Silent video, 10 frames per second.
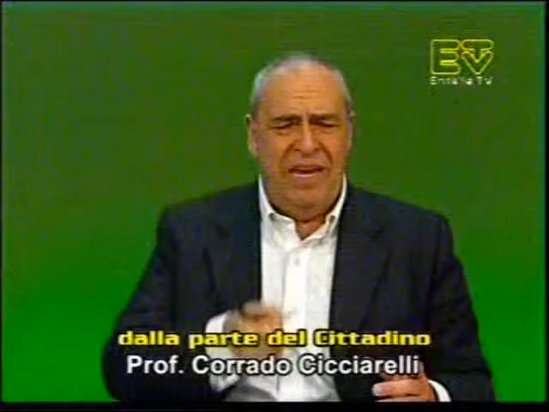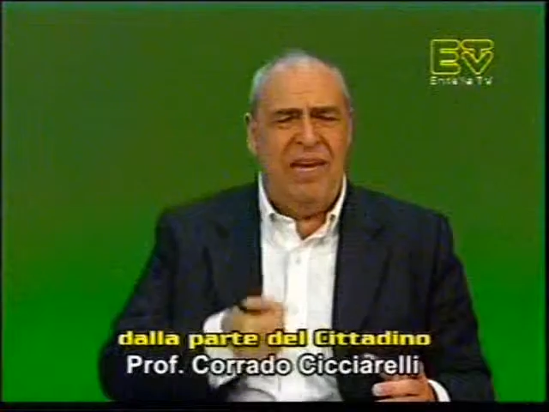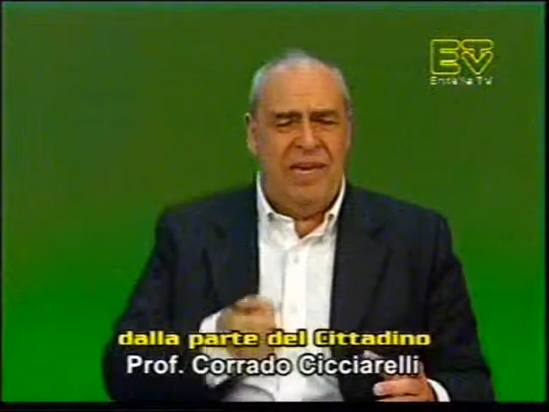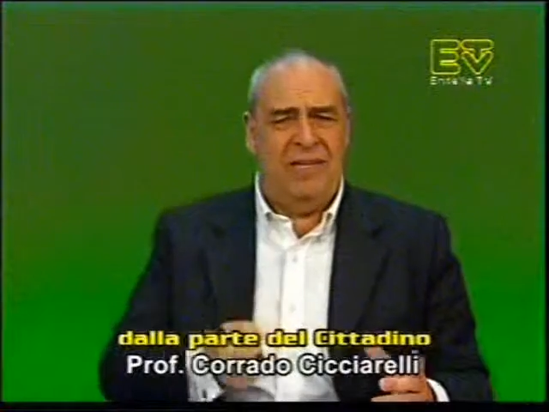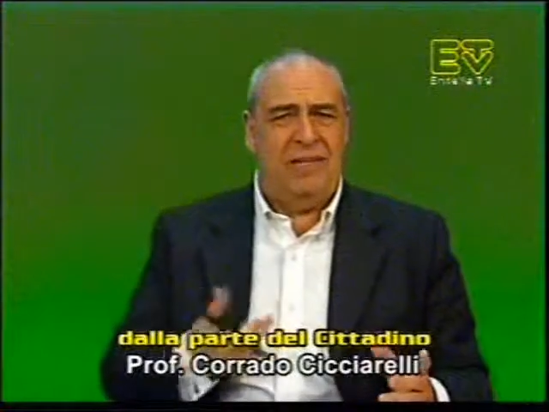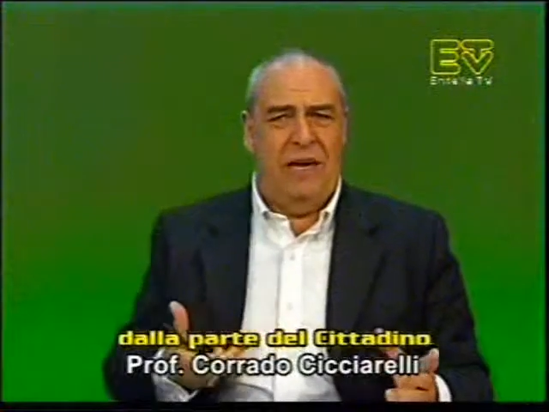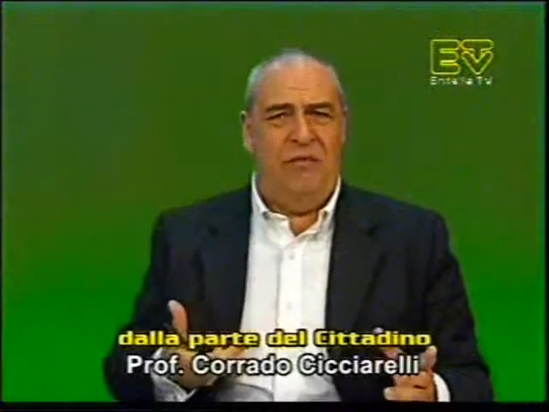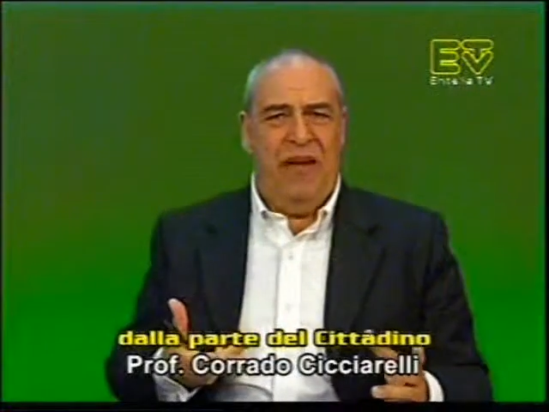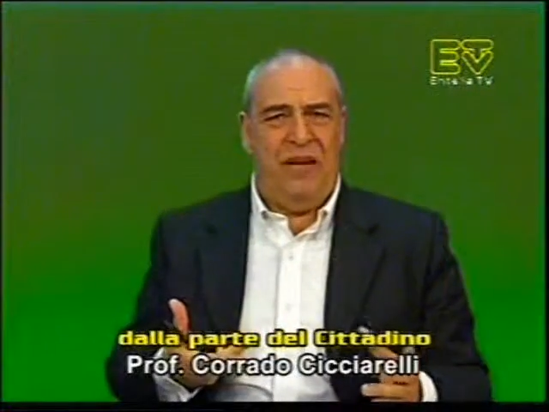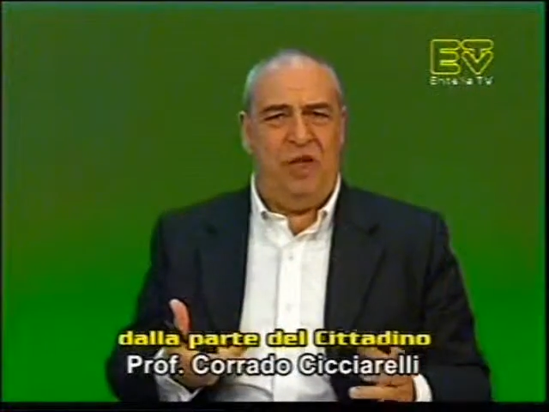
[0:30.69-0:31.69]
iniziano
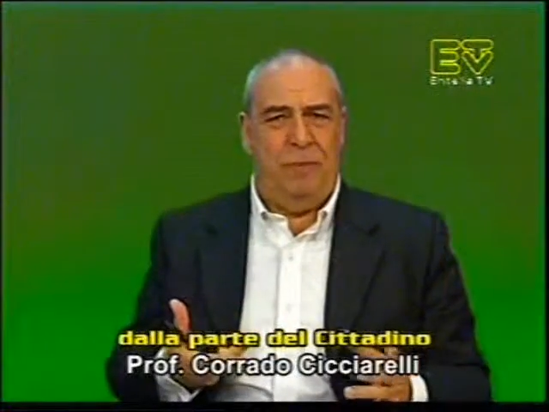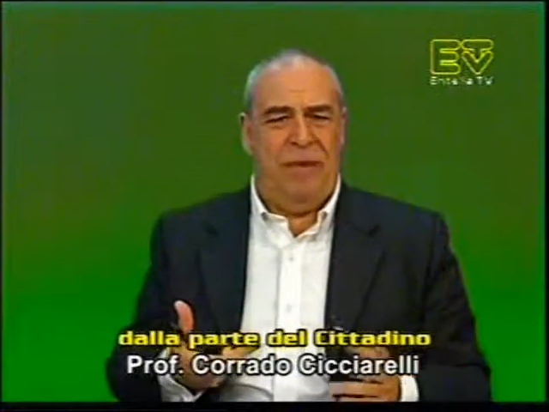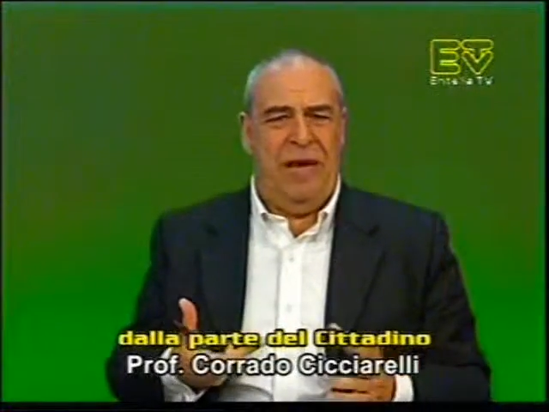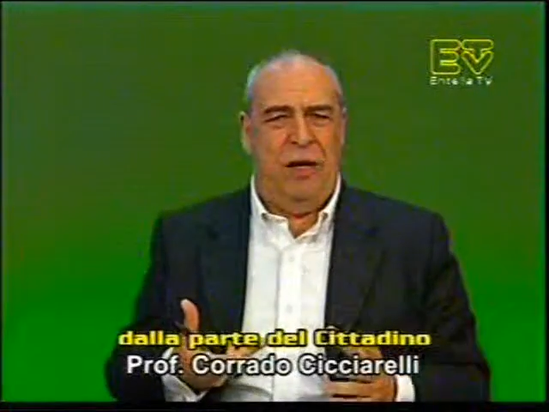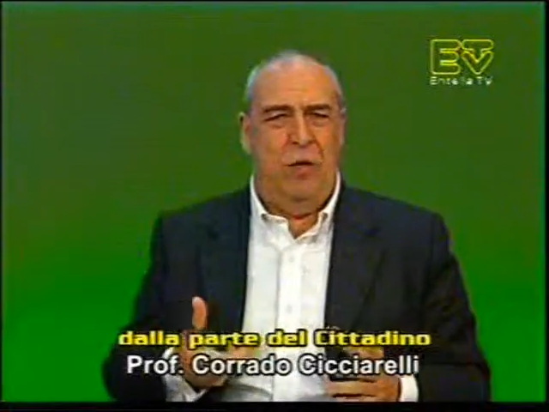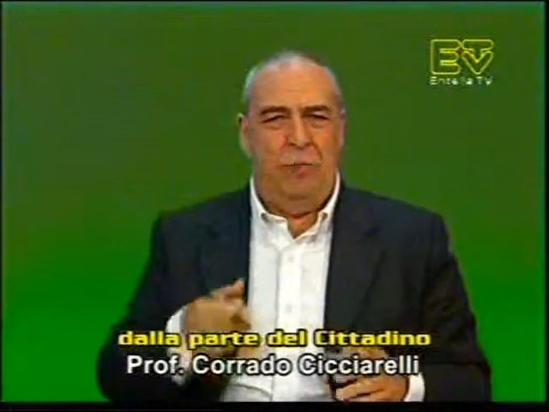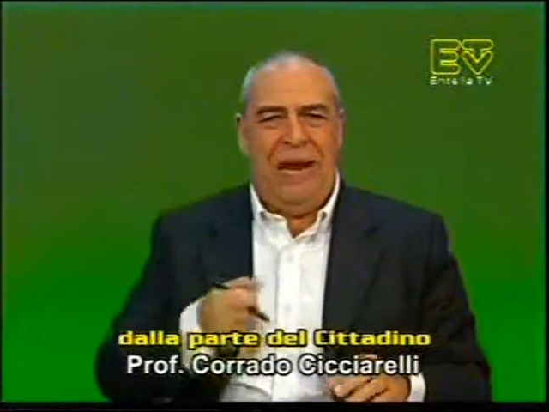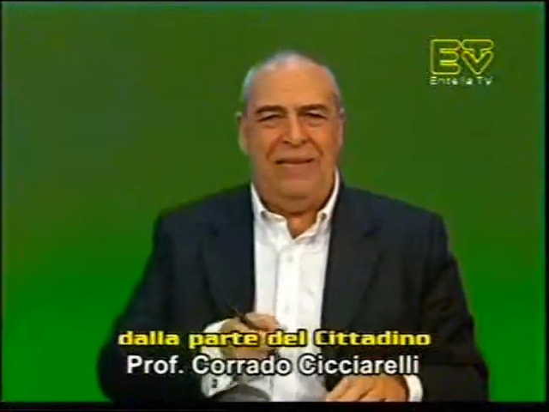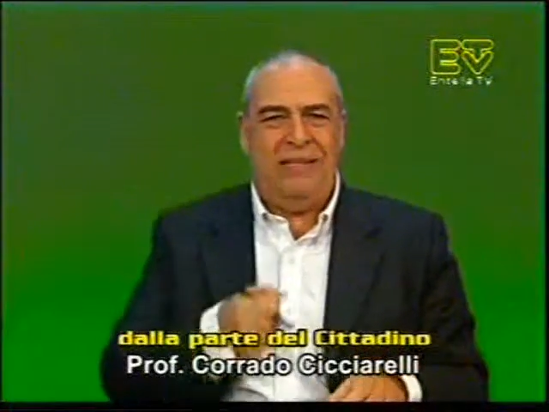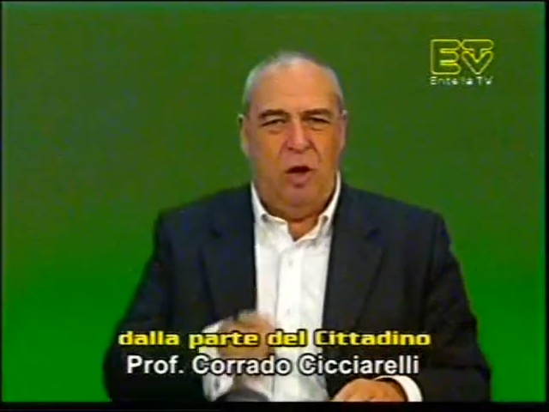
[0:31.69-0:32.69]
a farci il pieno a un
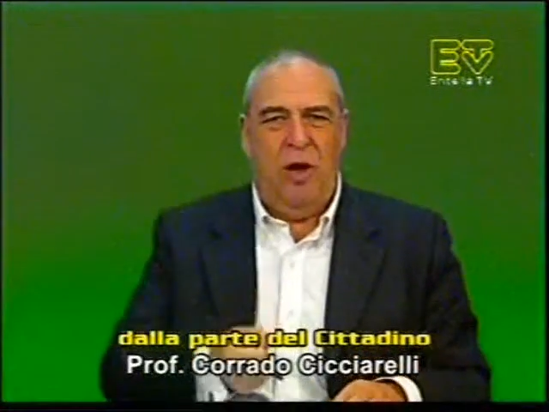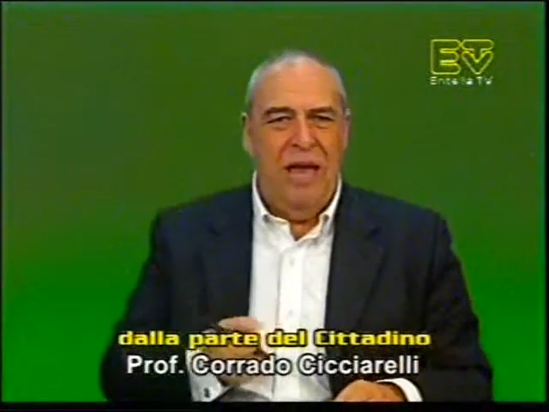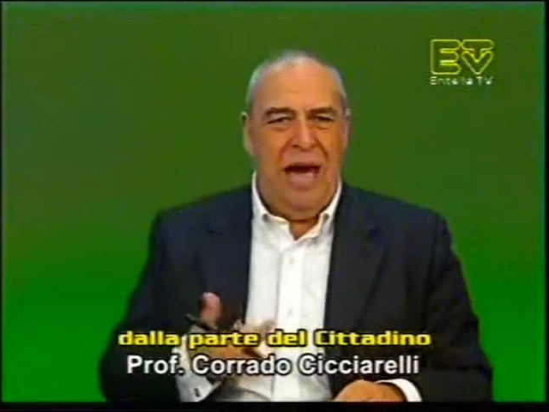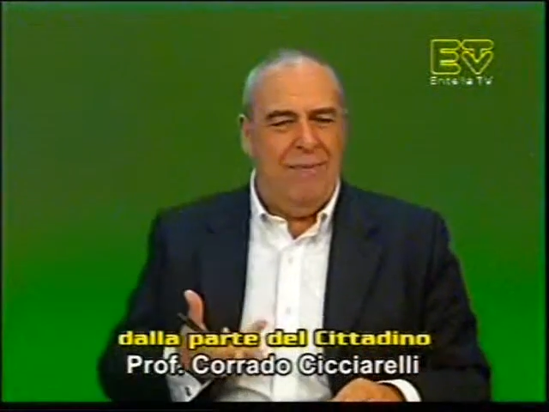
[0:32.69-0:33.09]
prezzo,